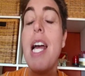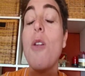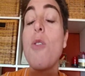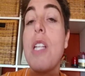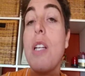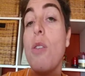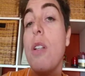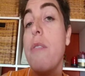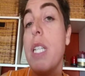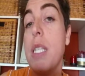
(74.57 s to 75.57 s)
è lo stato
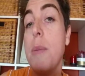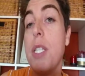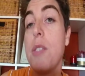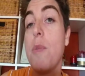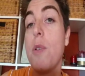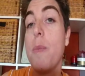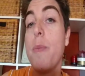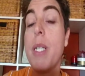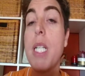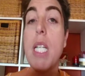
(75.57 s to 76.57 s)
del vittimismo,
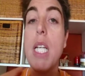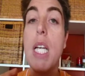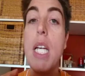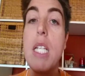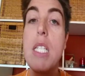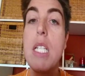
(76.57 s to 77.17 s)
perché